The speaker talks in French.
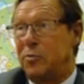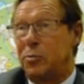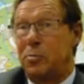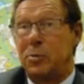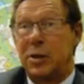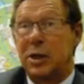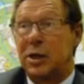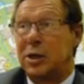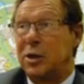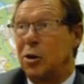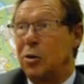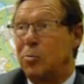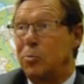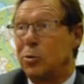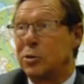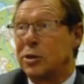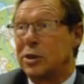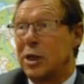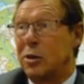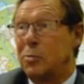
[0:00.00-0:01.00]
Il faut bien
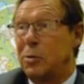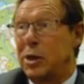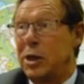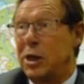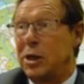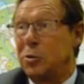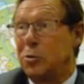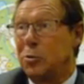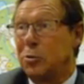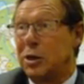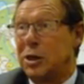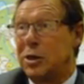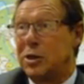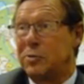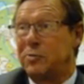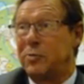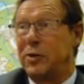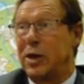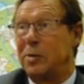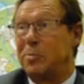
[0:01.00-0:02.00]
qu'il rembourse ses loyers,
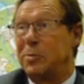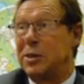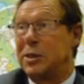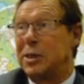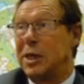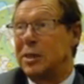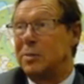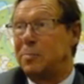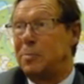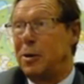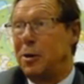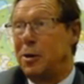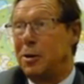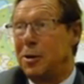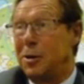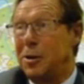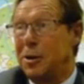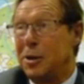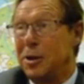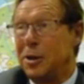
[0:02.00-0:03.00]
donc il se fait un business
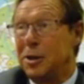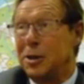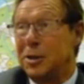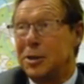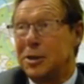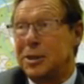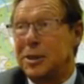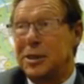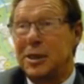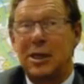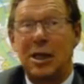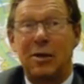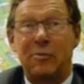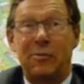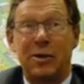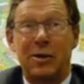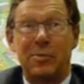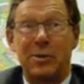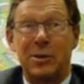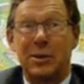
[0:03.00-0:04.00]
plan.
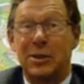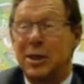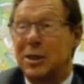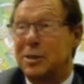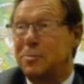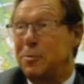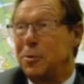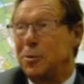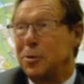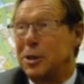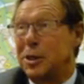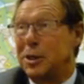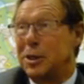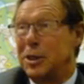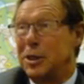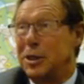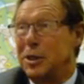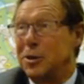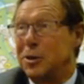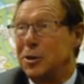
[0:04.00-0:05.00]
S'il a fait un business plan
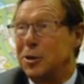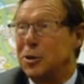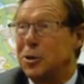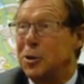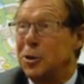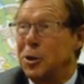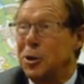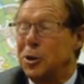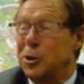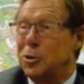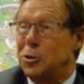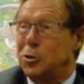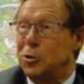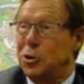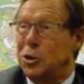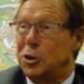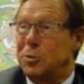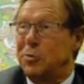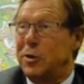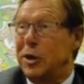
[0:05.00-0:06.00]
qui dit euh,
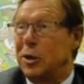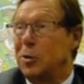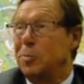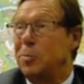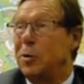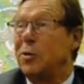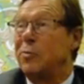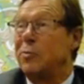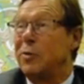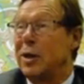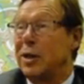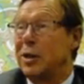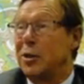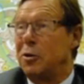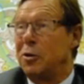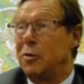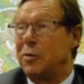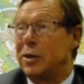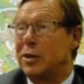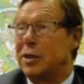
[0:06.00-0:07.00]
j'ai fait un emprunt de
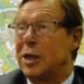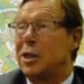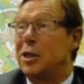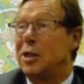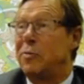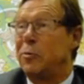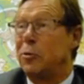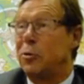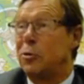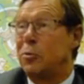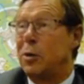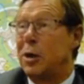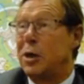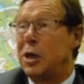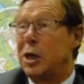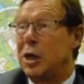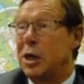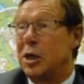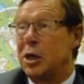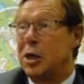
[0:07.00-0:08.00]
20 ans avec tel niveau de
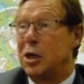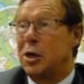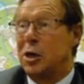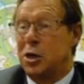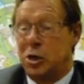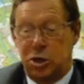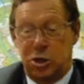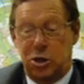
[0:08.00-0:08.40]
loyer,